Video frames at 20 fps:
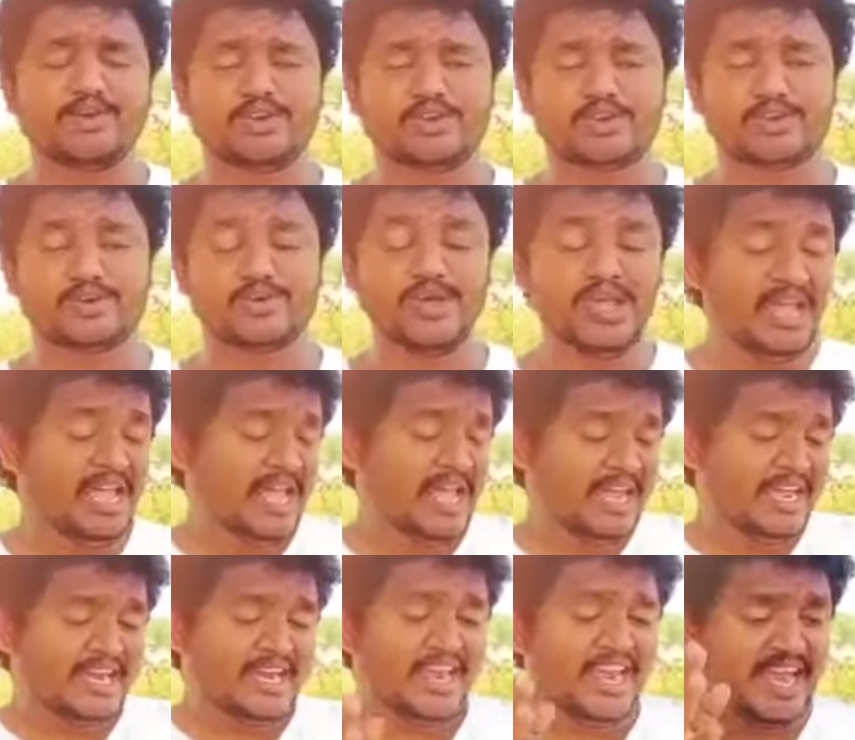ఒట్టు
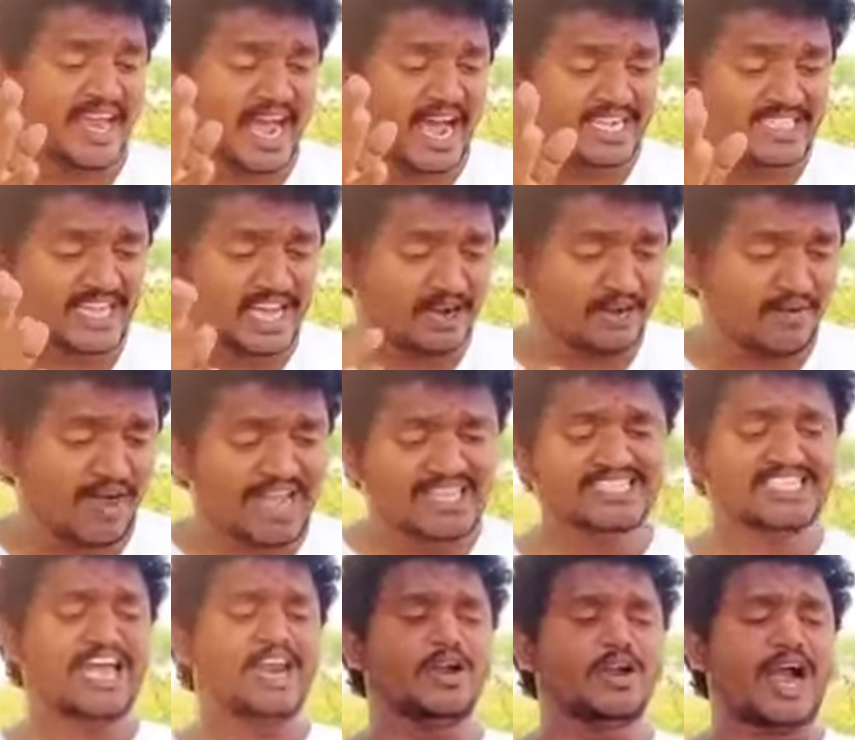నీ ఆశలు
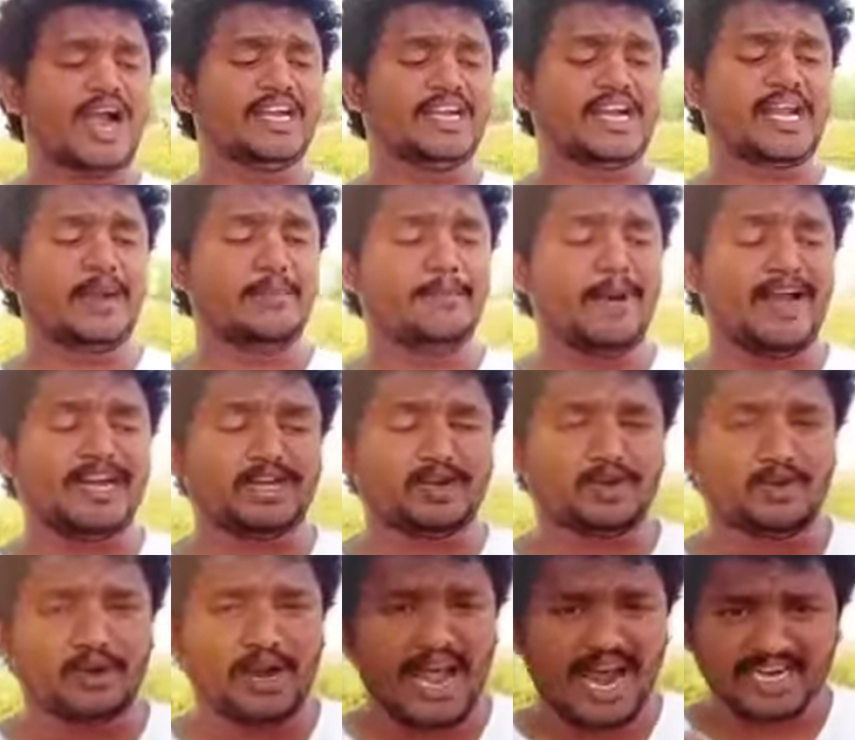వంచలు కట్టి
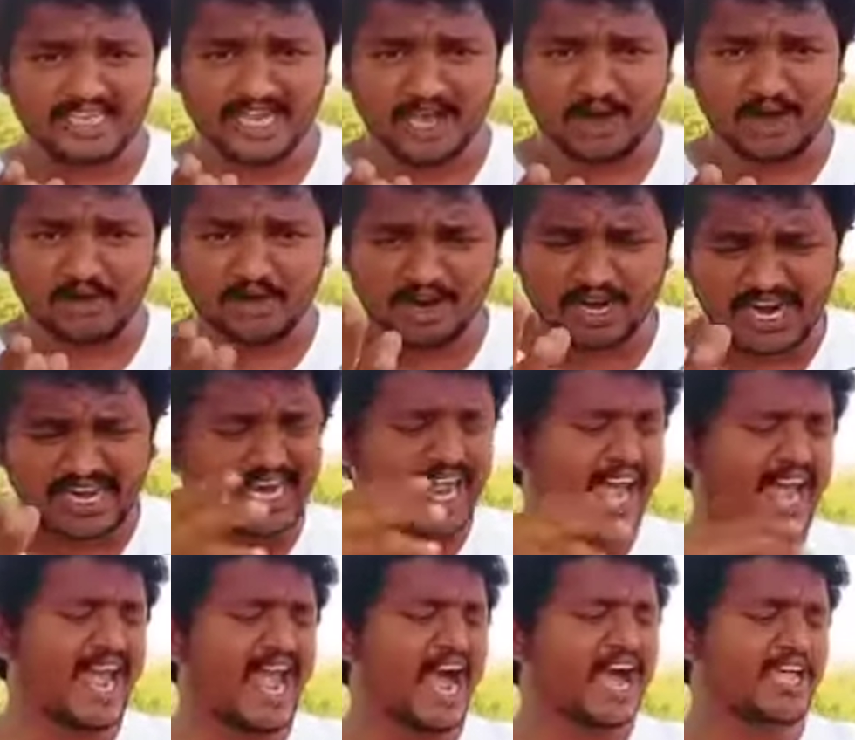పెట్టు లాక్డౌన్ ఒకటే
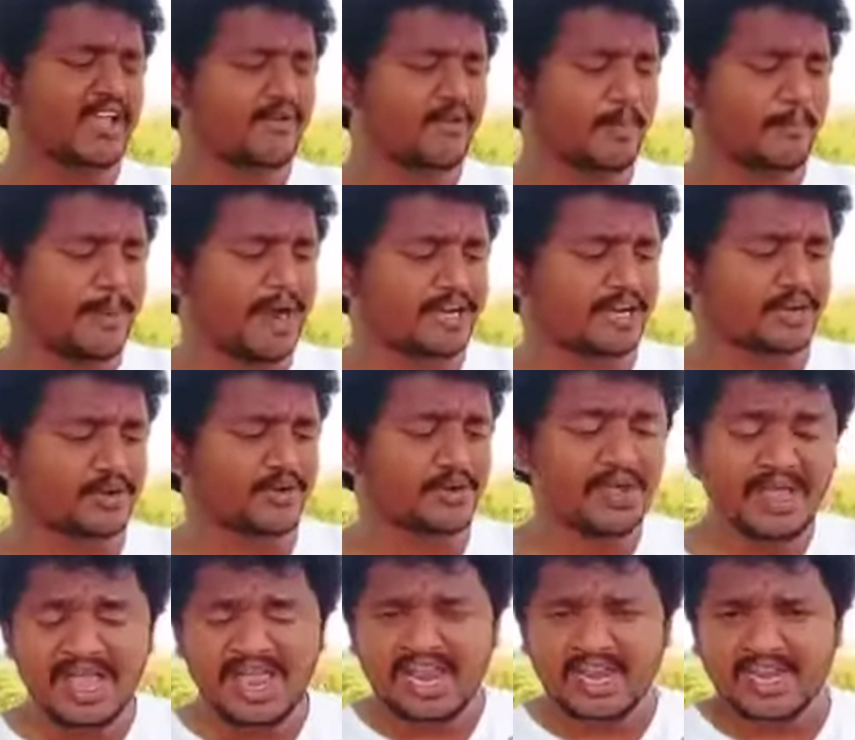ఇవు పట్టు
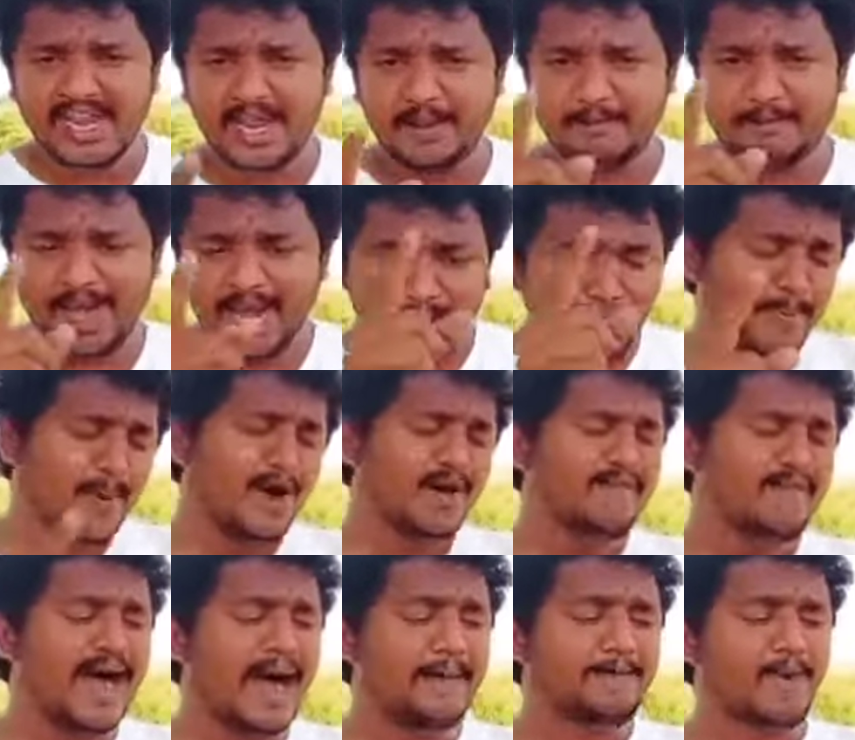నీ బల్బు
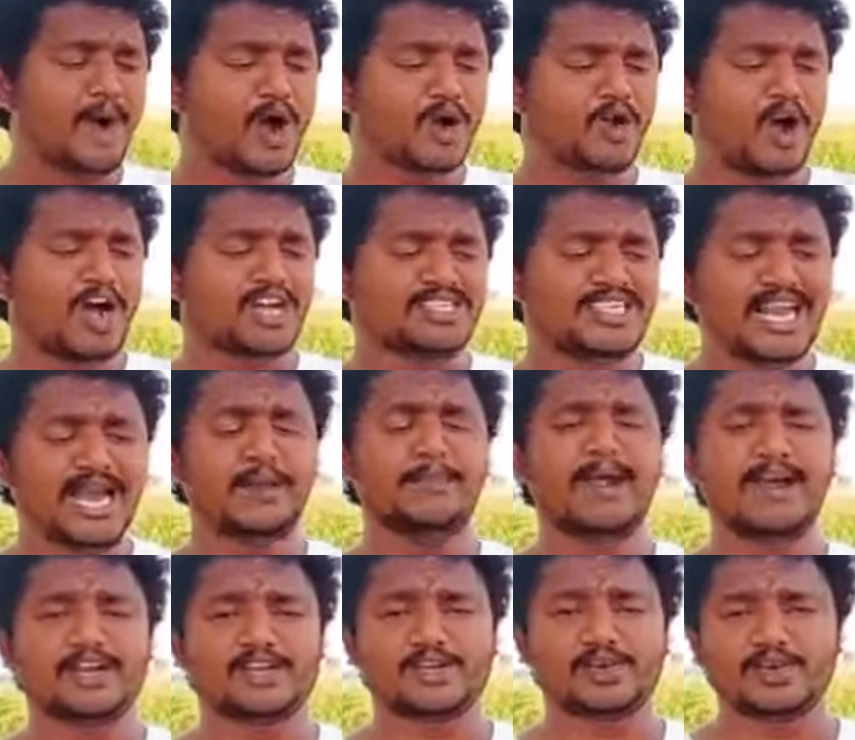బాబు గోసిల
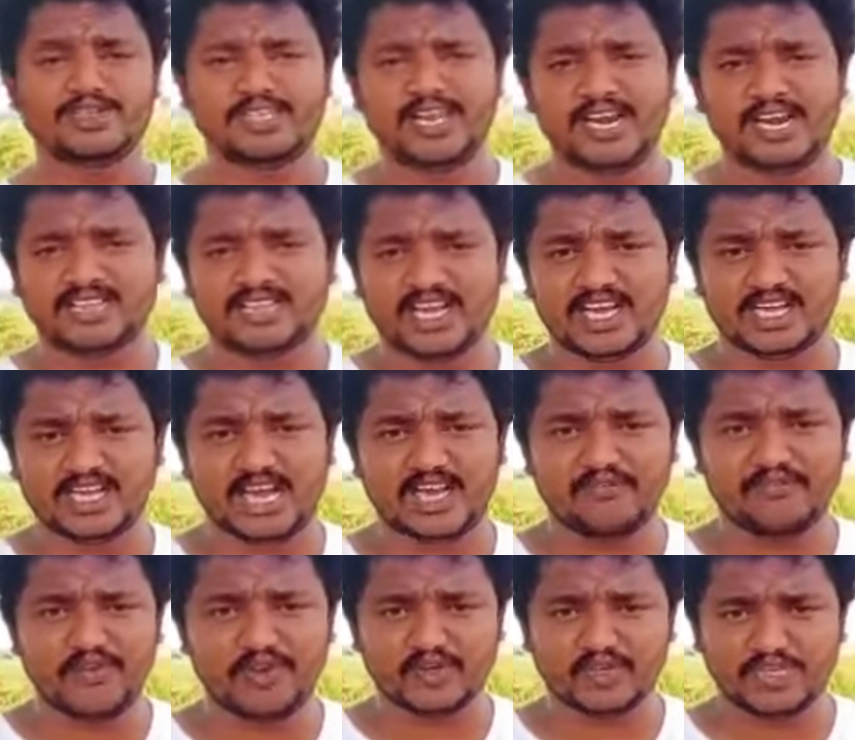పెట్టు జనతా
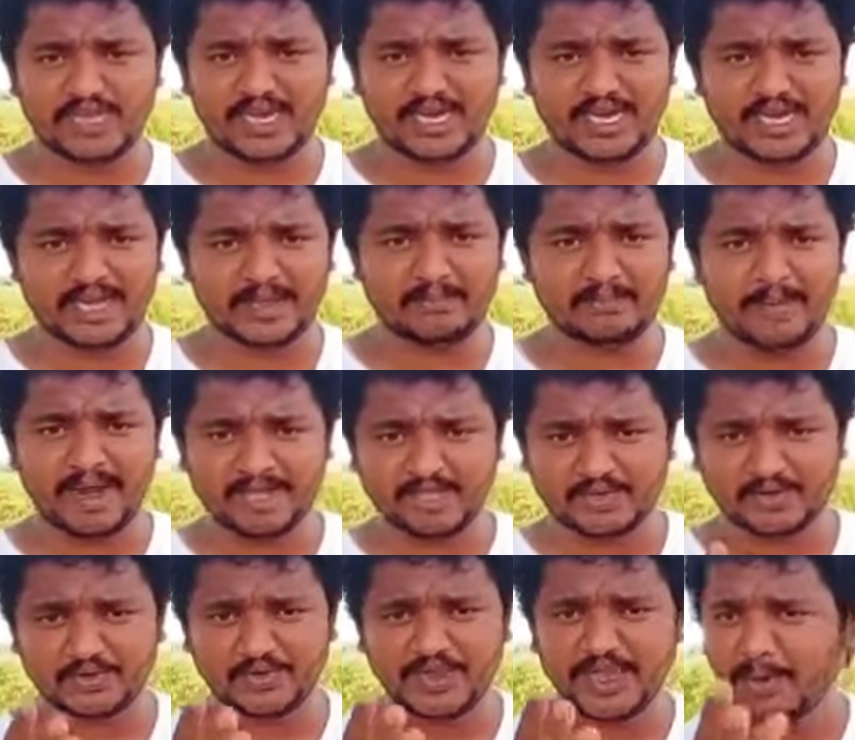కర్ఫ్యూకు దండం
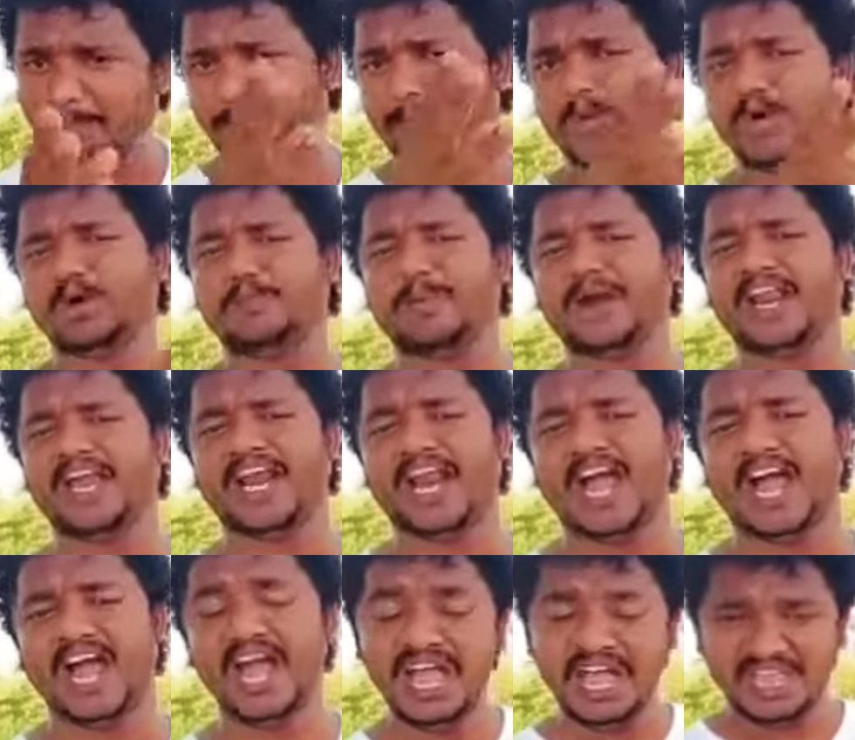పెట్టు ఇప్పుడు
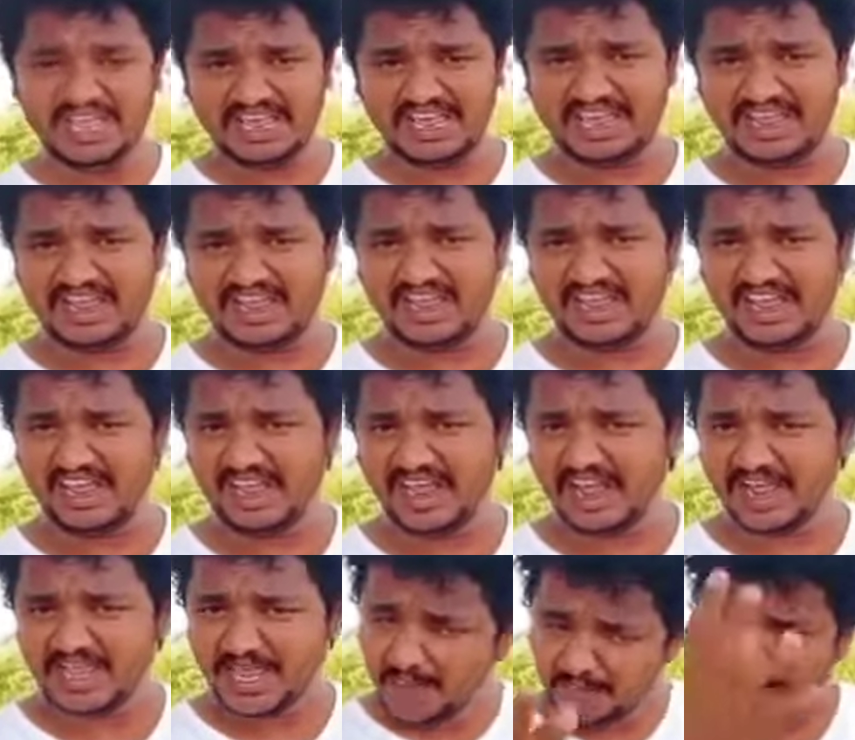పడరా ఏ హే
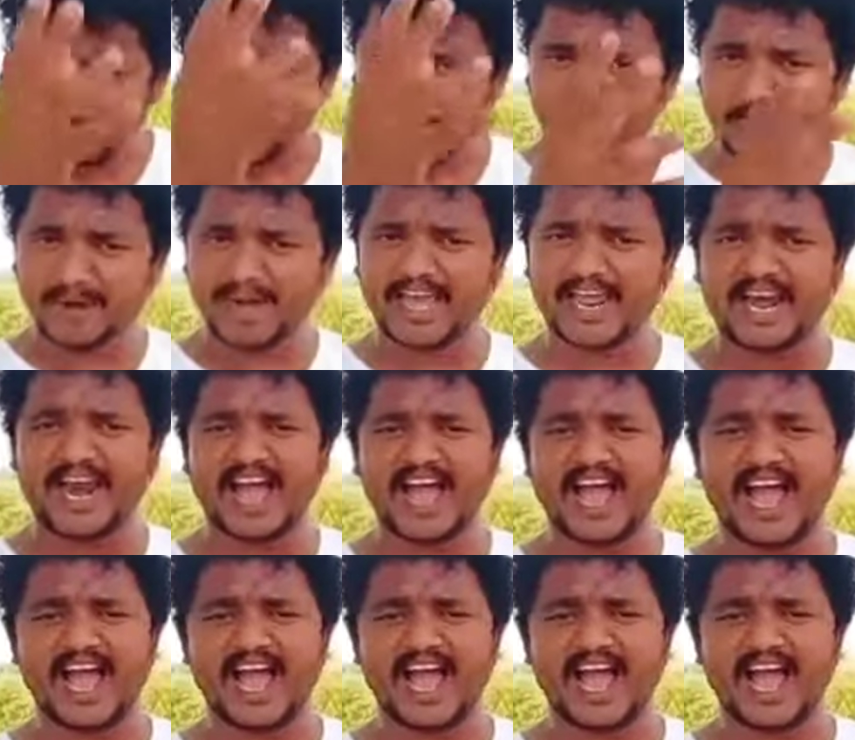హే ఇప్పుడు పడరా